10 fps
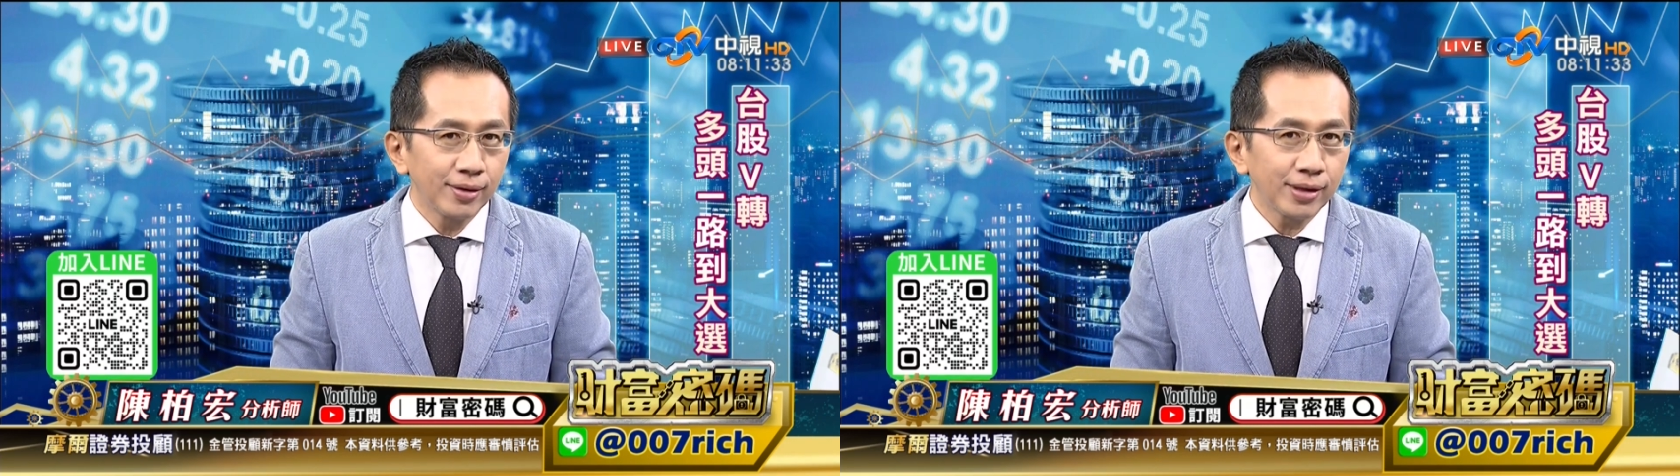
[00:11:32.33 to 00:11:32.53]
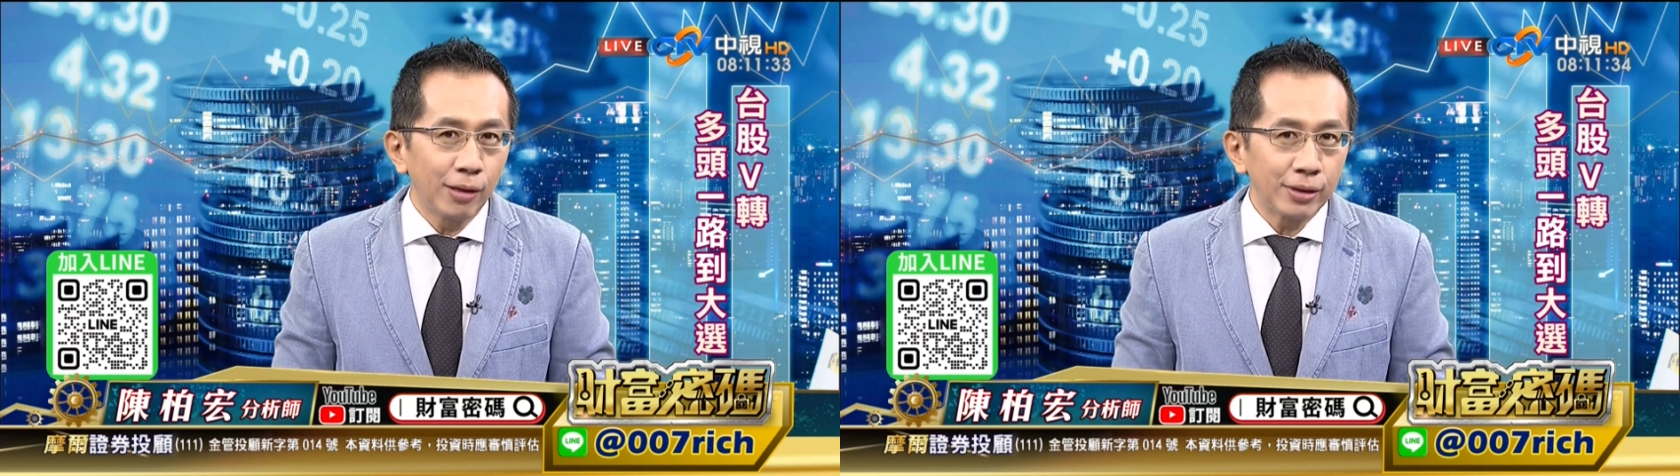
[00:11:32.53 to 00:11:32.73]

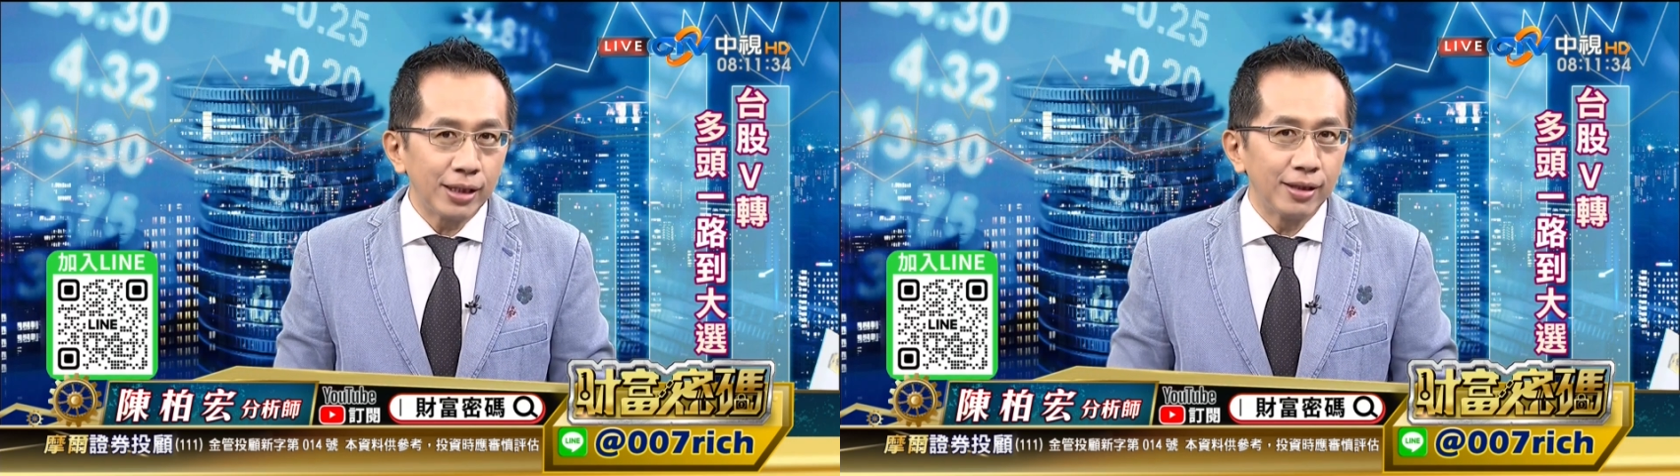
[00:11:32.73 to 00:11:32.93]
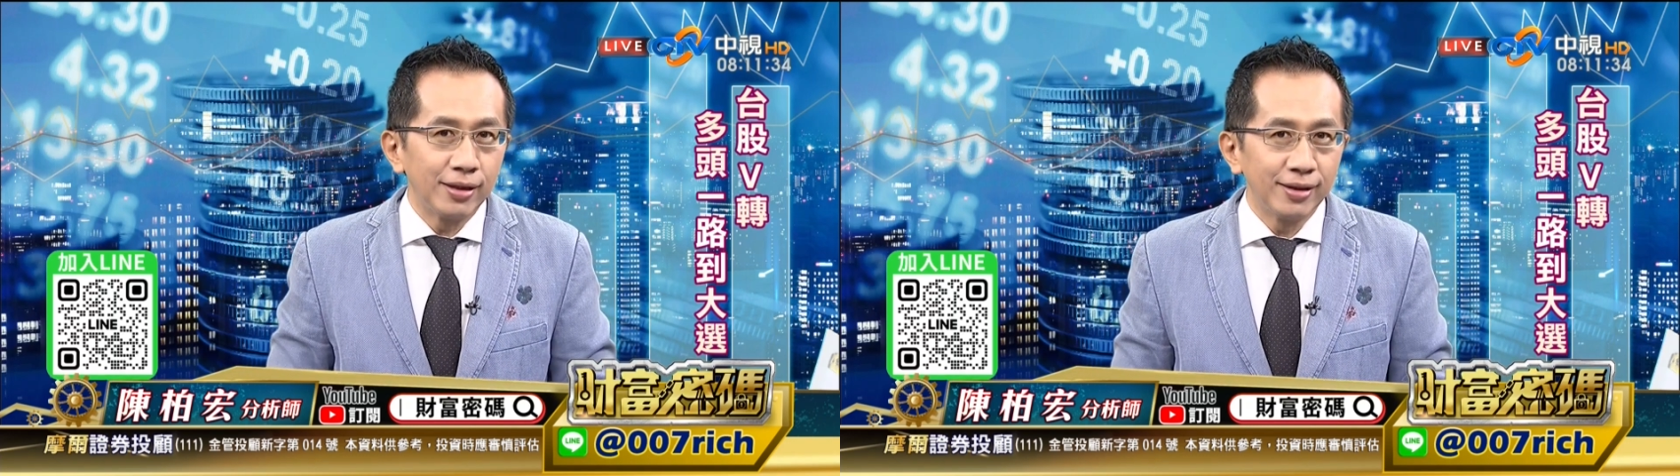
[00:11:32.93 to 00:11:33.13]
到
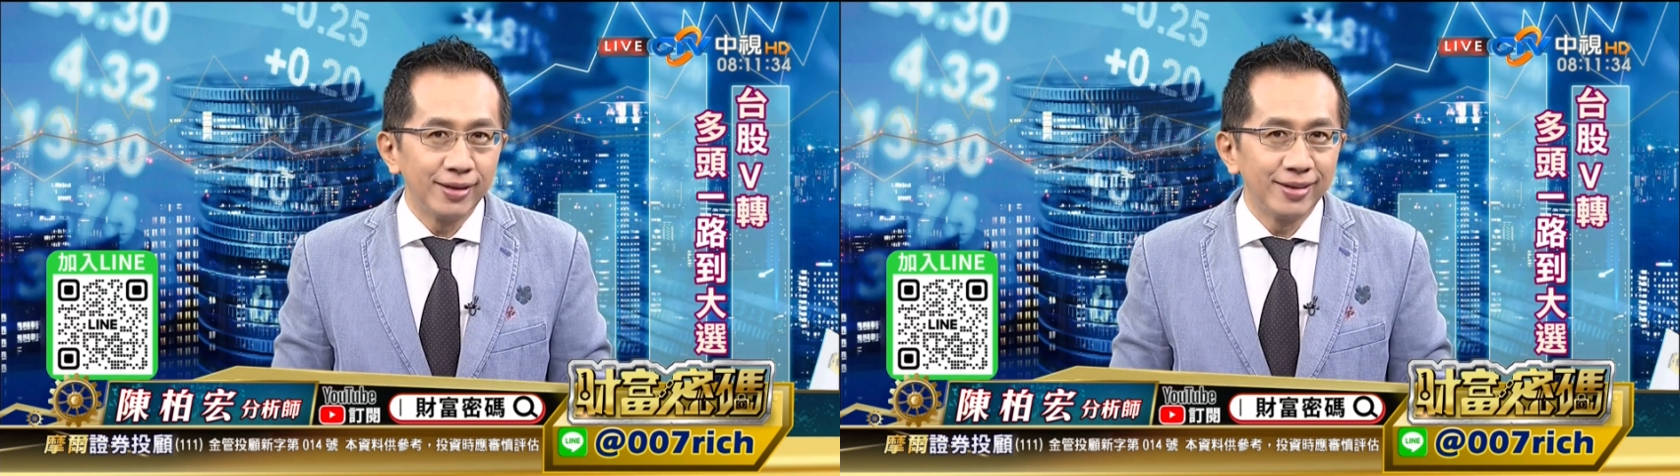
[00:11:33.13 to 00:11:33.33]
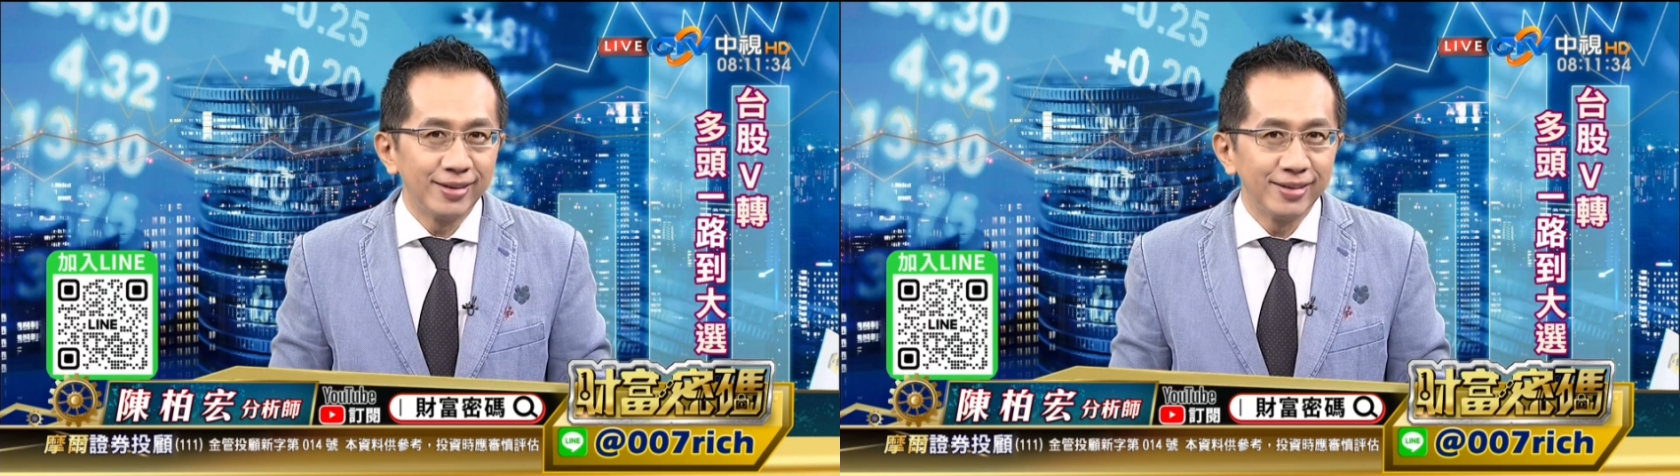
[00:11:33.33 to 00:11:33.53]
底
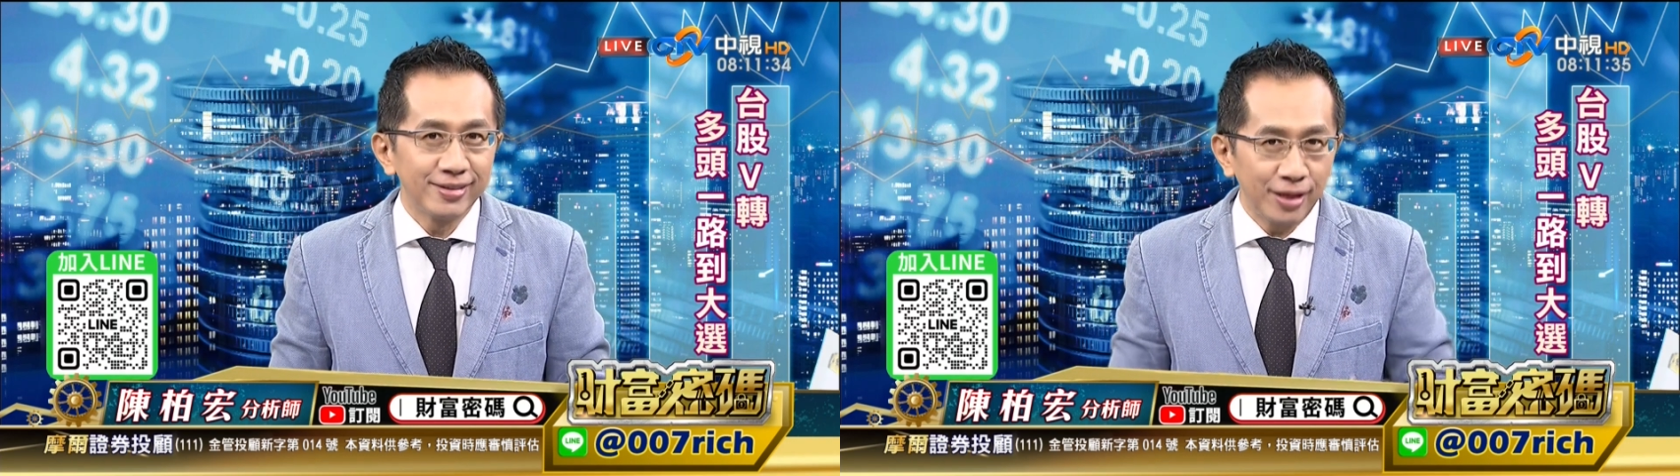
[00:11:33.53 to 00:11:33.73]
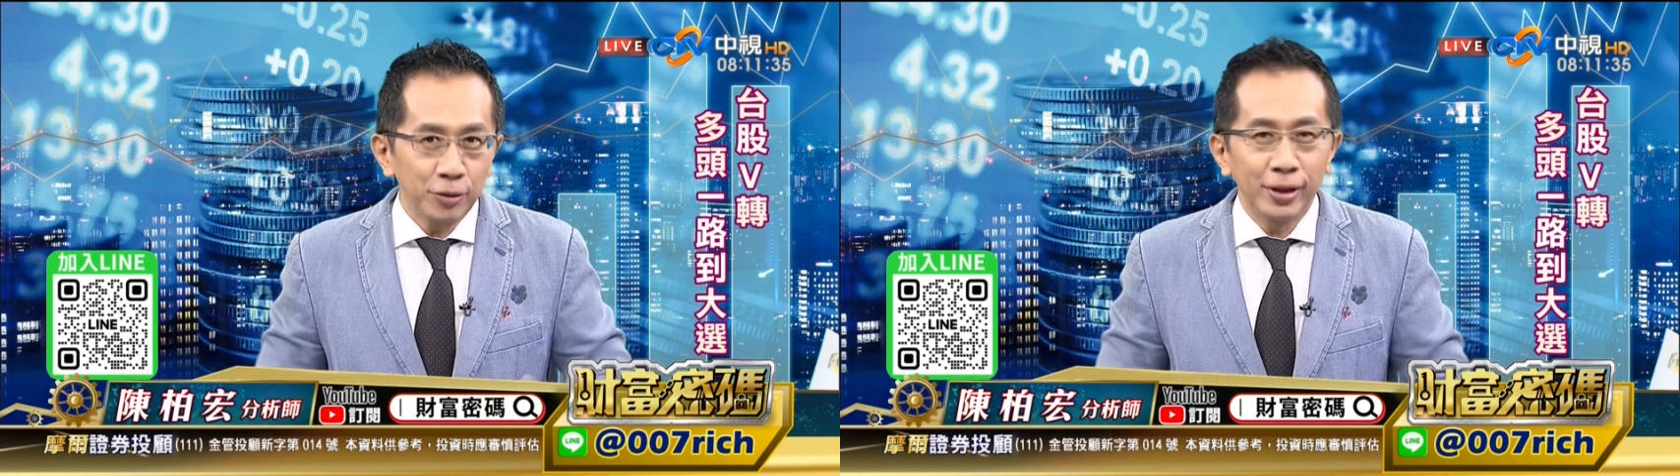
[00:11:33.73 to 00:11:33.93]

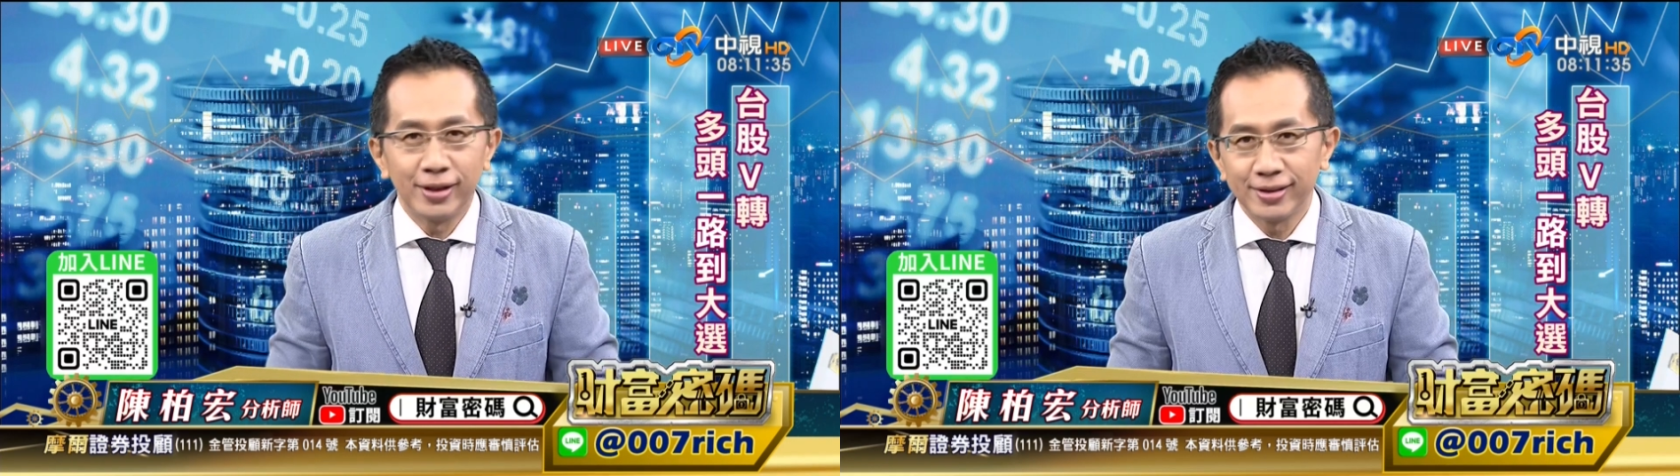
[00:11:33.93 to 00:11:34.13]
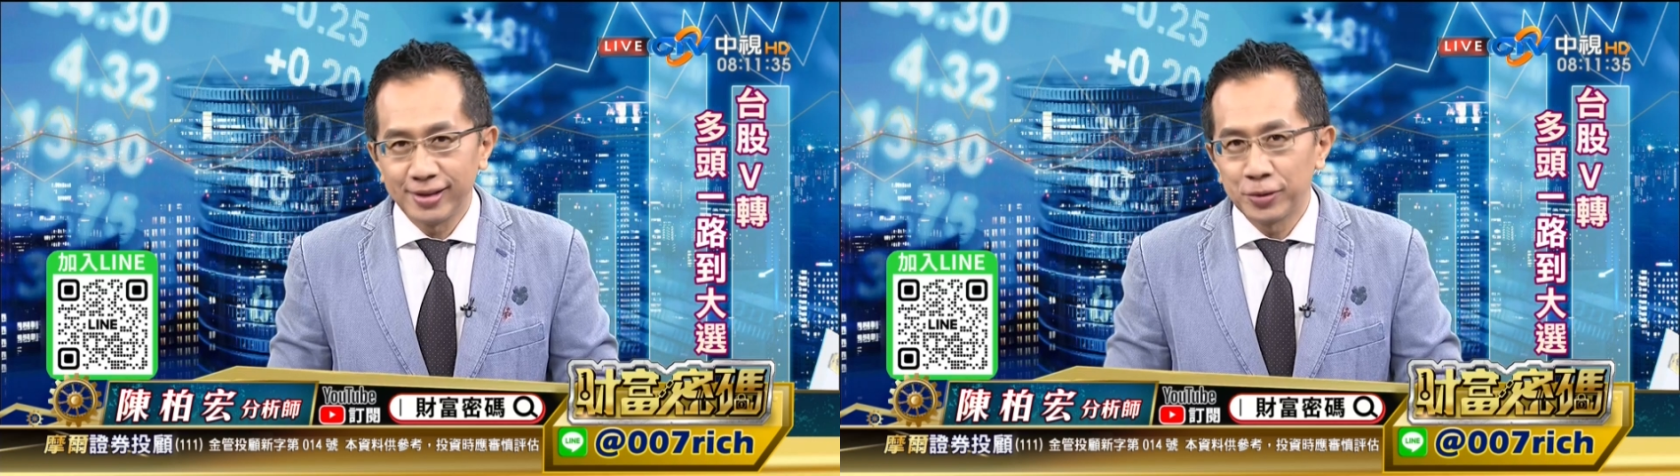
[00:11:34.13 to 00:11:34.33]
谁
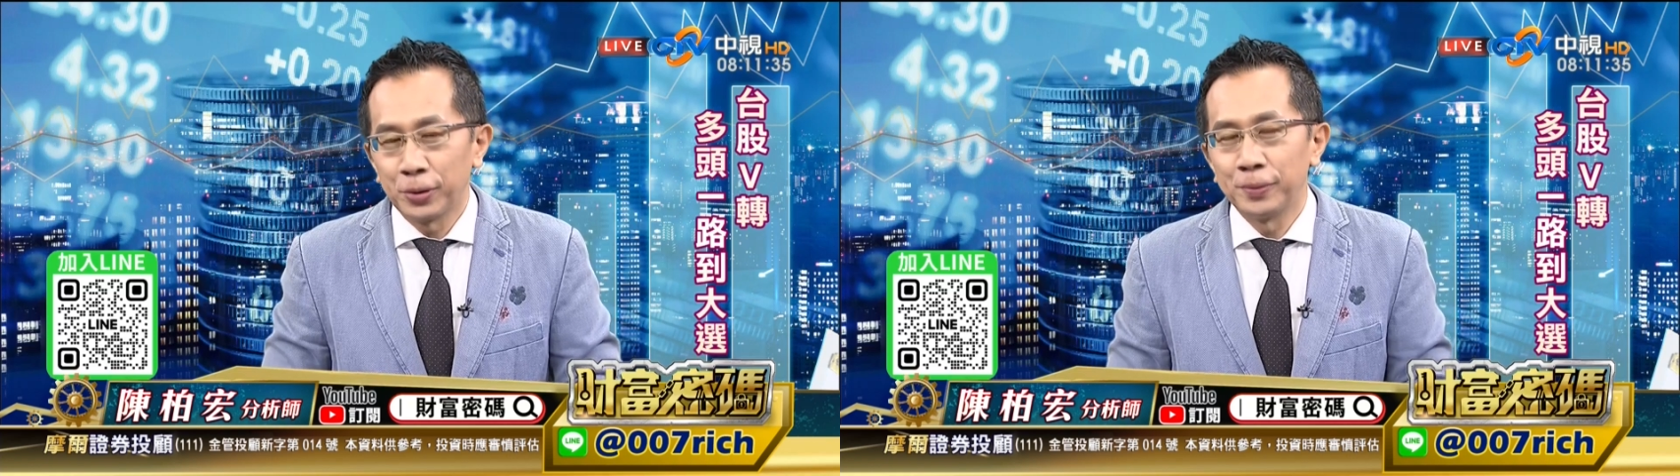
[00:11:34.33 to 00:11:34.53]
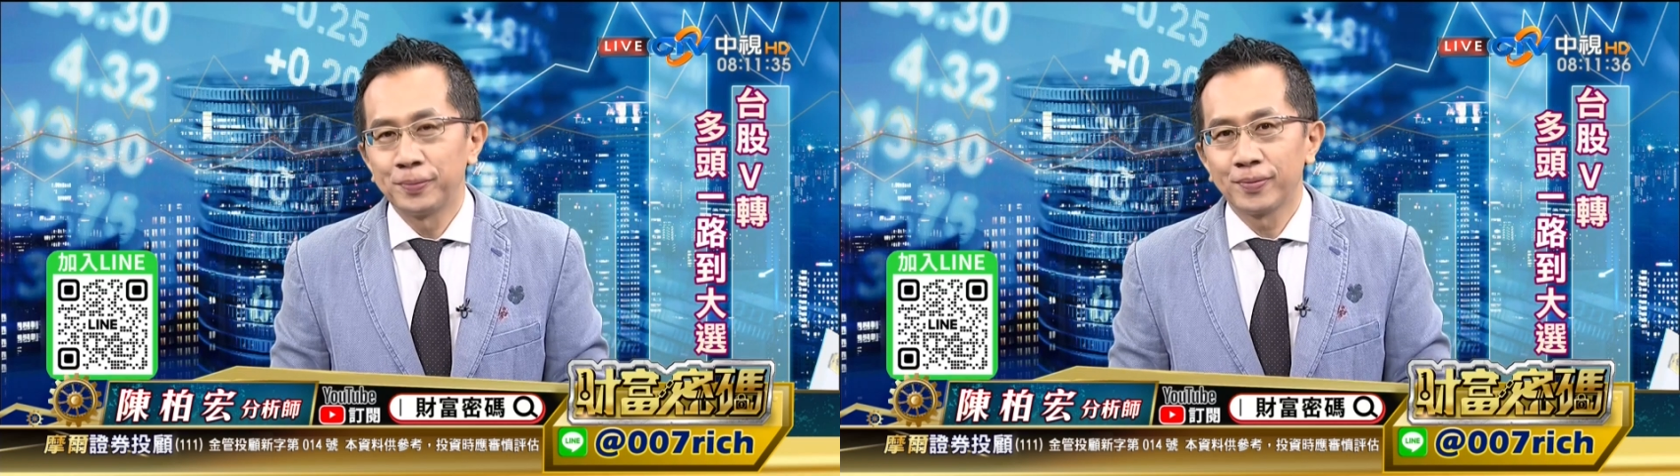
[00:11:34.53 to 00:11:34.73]
对谁
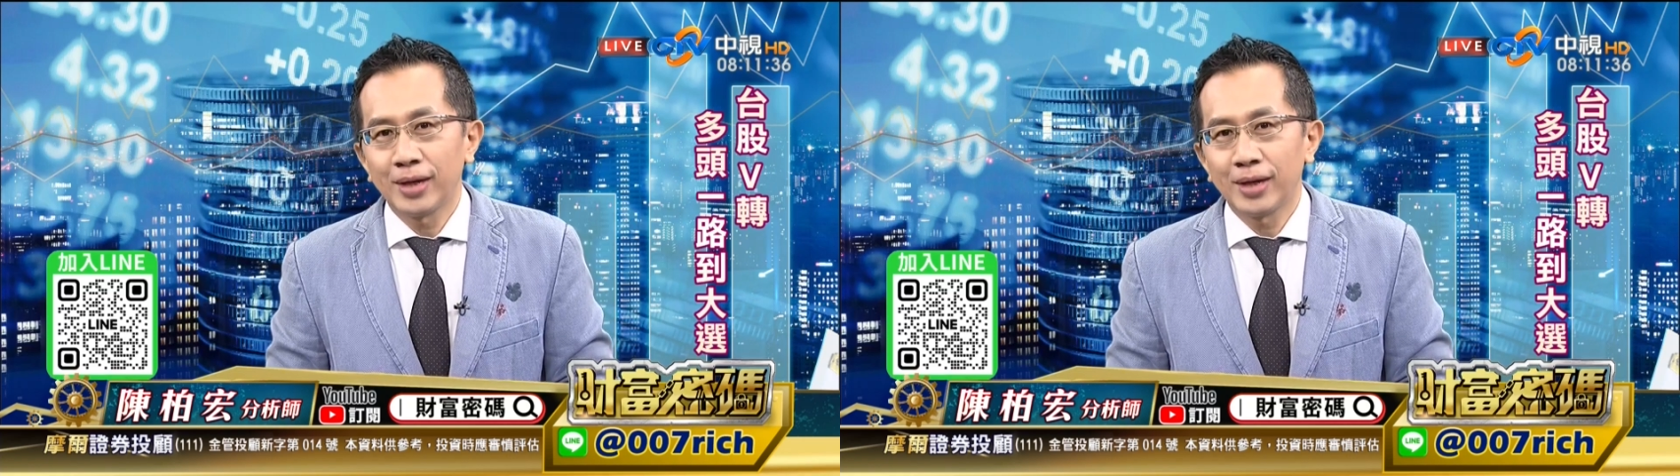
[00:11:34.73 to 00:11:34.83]
错？